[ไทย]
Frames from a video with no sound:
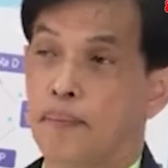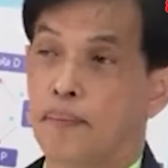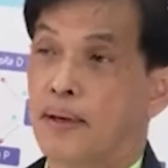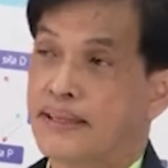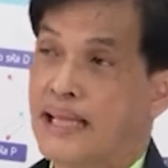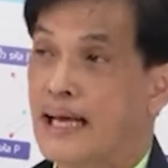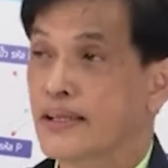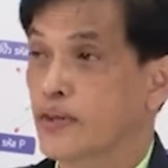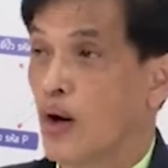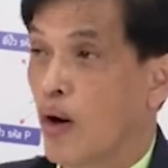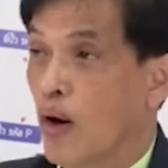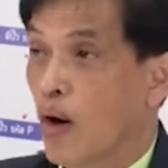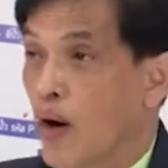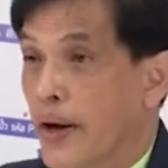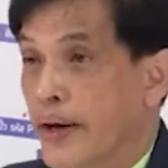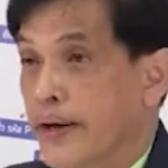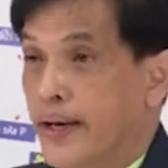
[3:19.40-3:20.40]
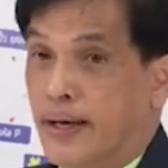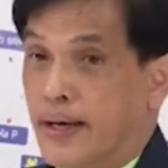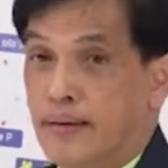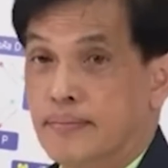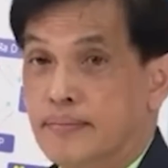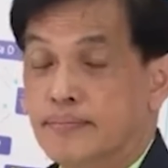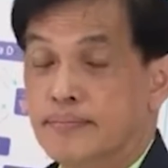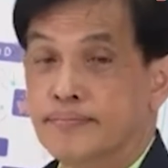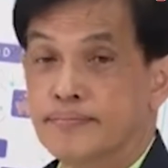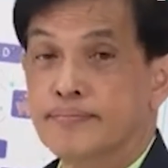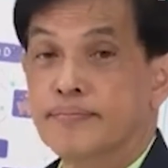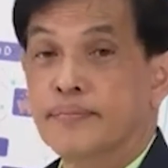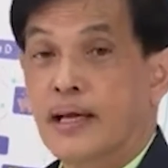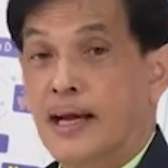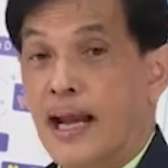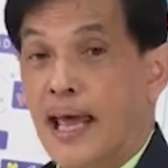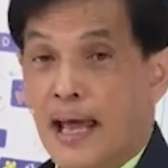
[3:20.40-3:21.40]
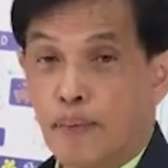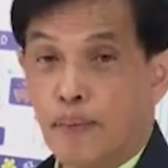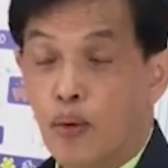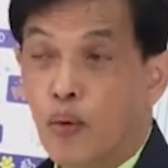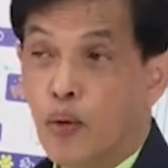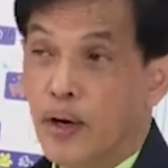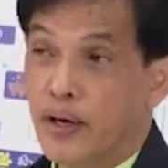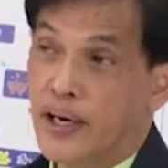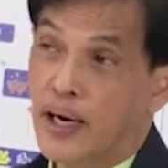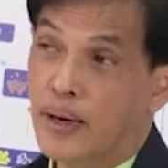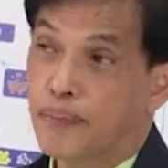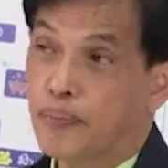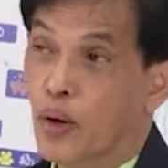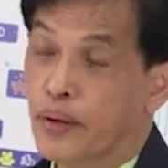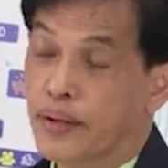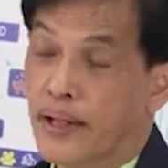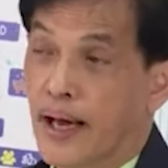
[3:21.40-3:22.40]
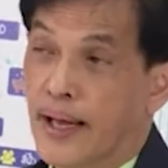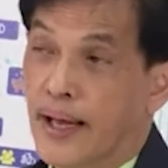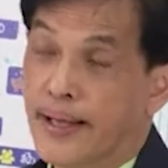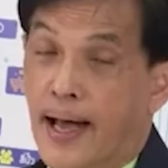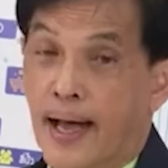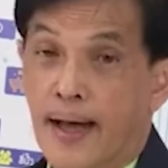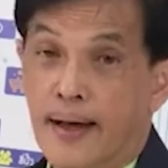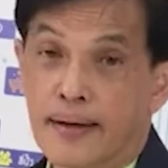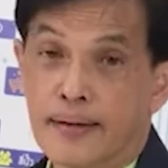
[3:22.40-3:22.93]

มาตราสองร้อยเนี่ย แกล้งผู้อื่นได้รับโทษทางอาญา